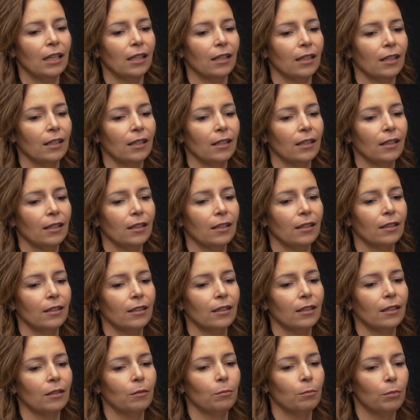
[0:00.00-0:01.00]
i
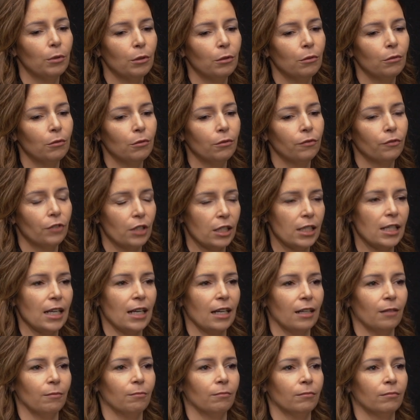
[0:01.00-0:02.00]
był
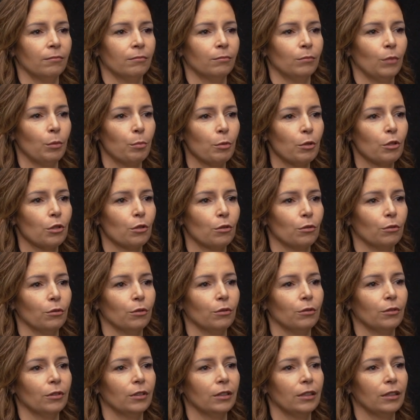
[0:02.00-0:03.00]
fryzjerem po
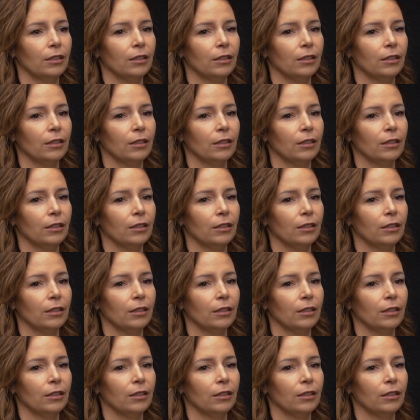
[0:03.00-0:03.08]
prostu.